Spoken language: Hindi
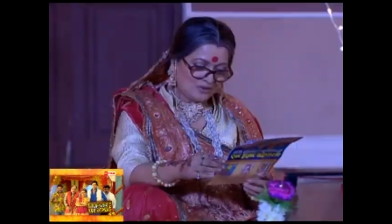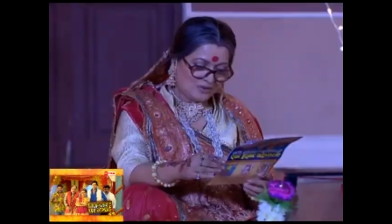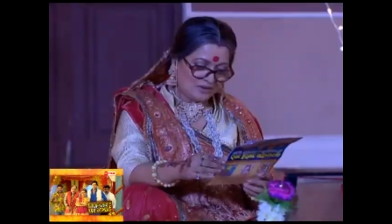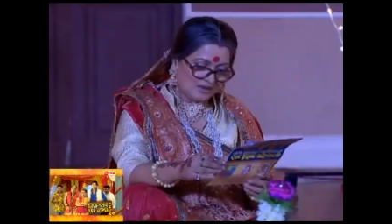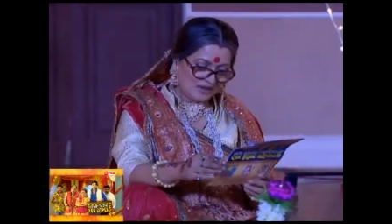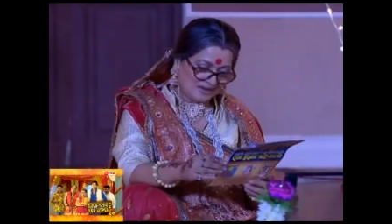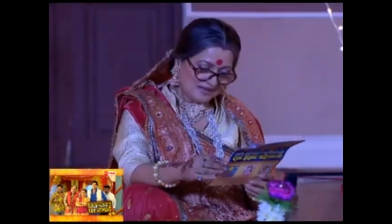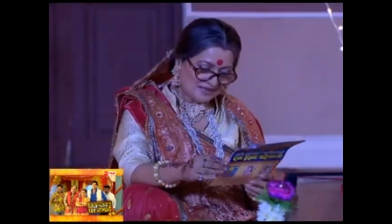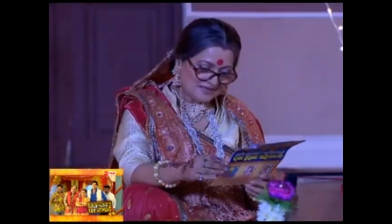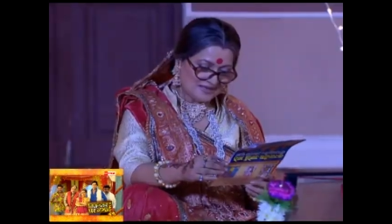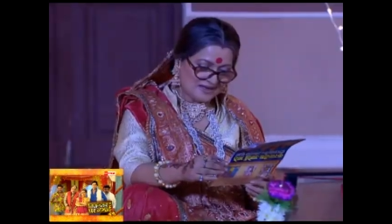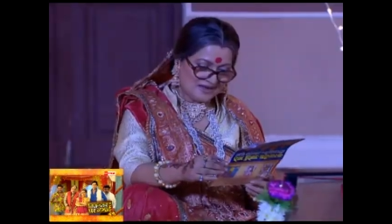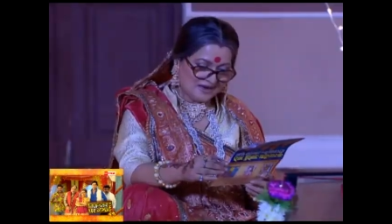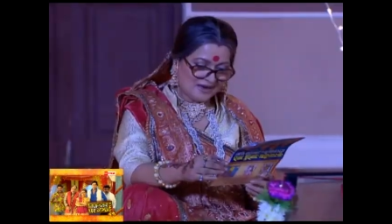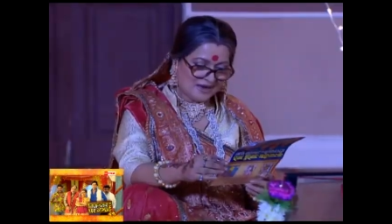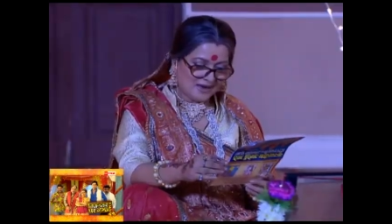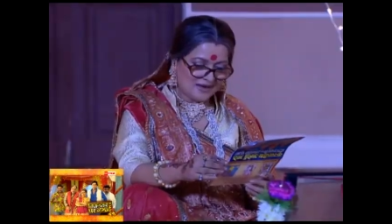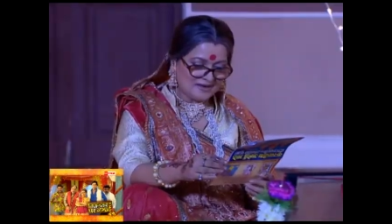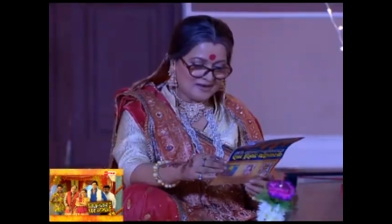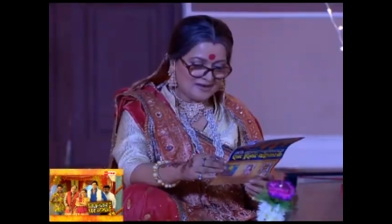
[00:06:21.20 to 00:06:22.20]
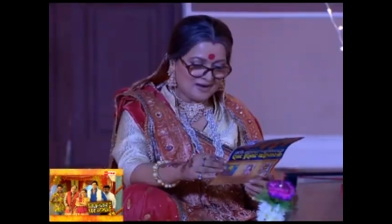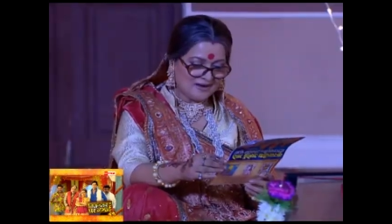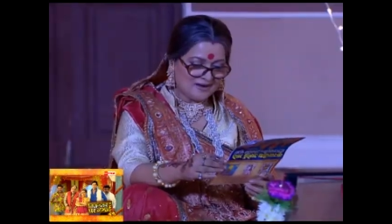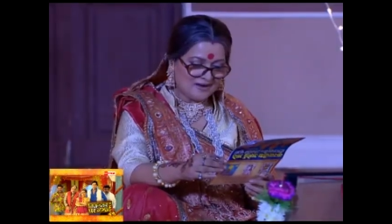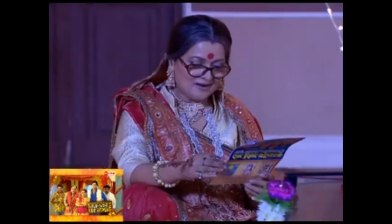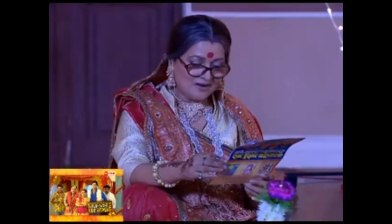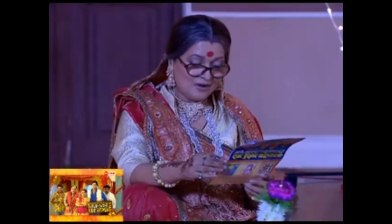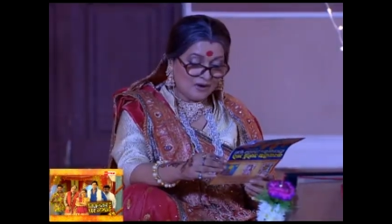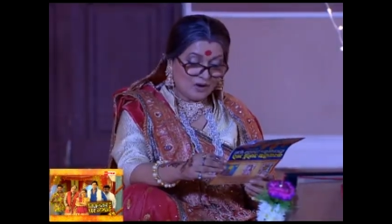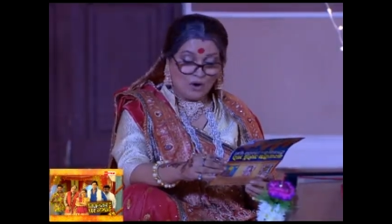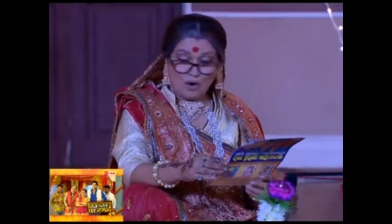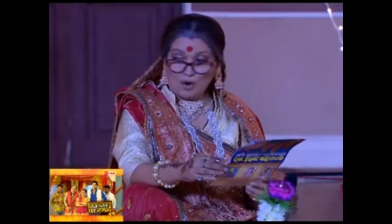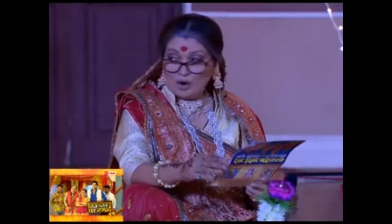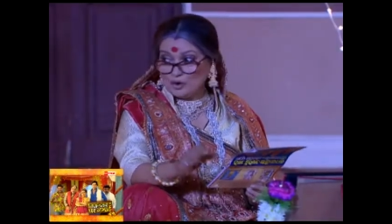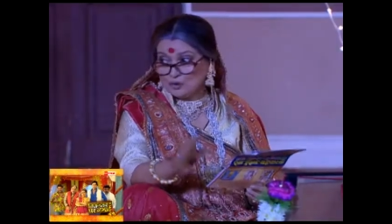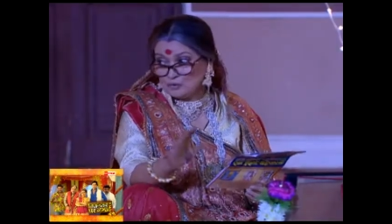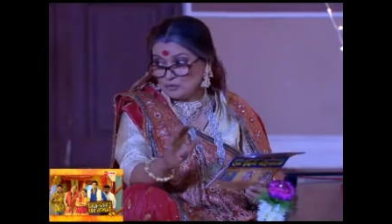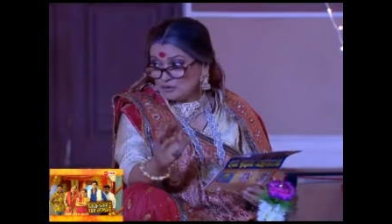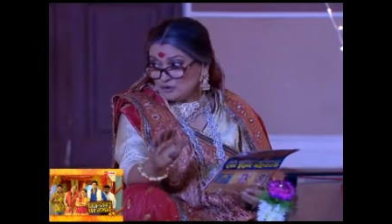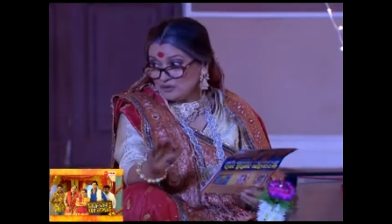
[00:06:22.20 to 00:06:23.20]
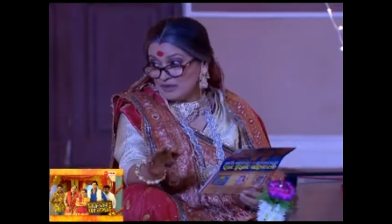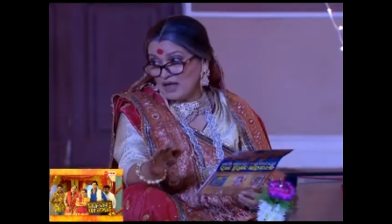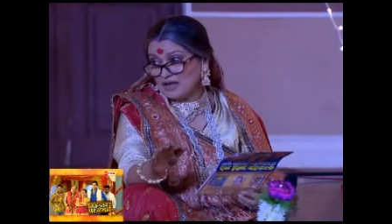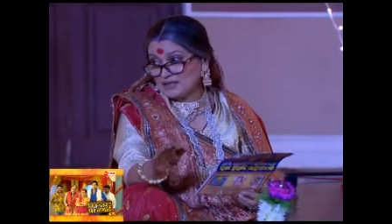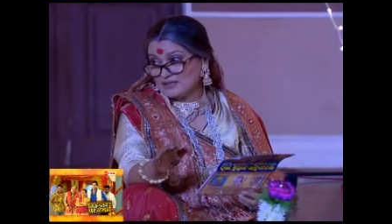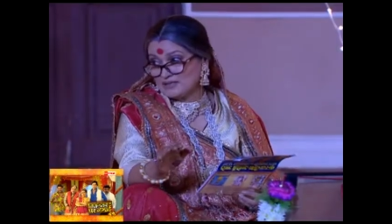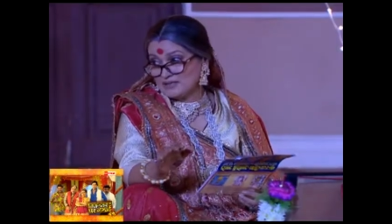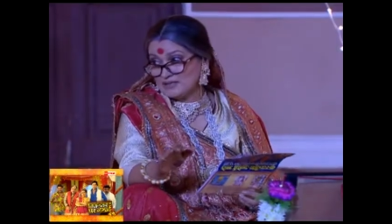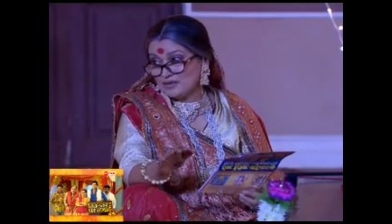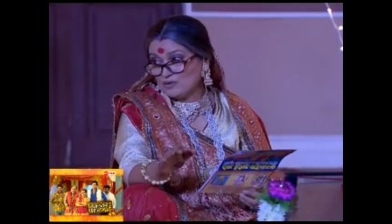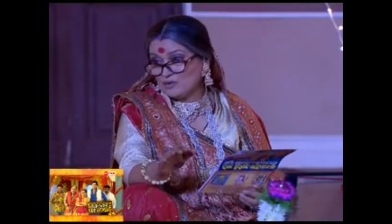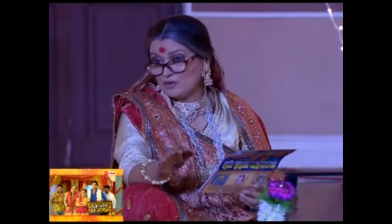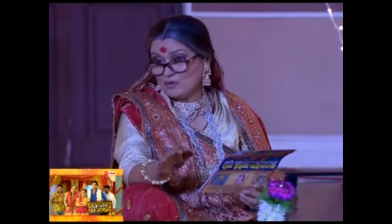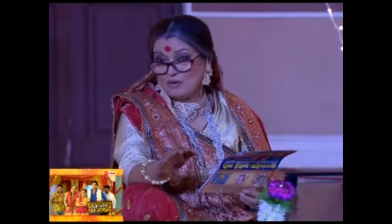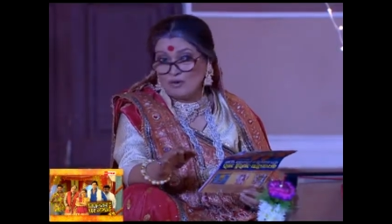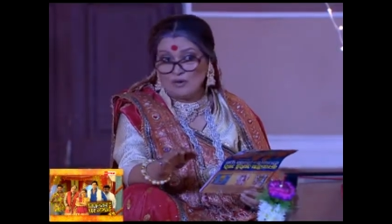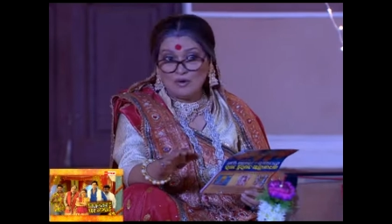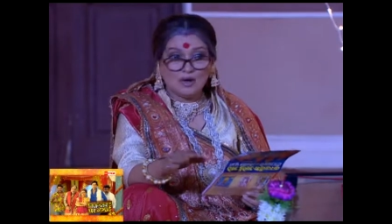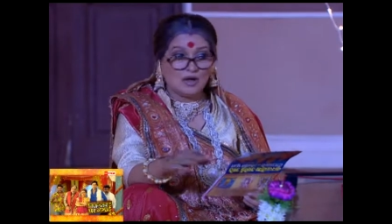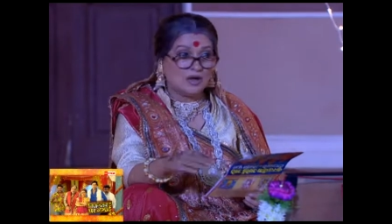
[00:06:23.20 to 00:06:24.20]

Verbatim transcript: को गले से लगा लिया और उस दासी को